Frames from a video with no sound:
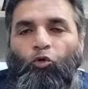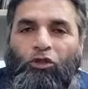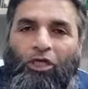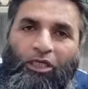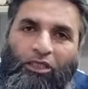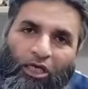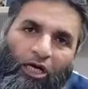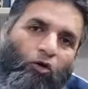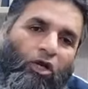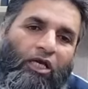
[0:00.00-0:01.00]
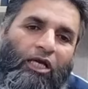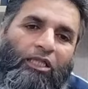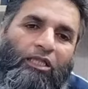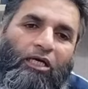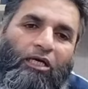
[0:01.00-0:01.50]
उसके अंदर तनाव नहीं
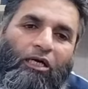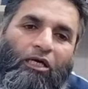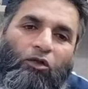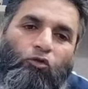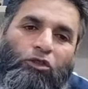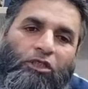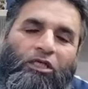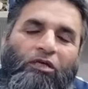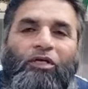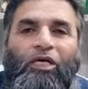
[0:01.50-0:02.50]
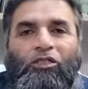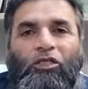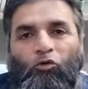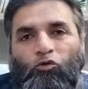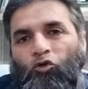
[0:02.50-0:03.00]
आता तो जिसकी वजह से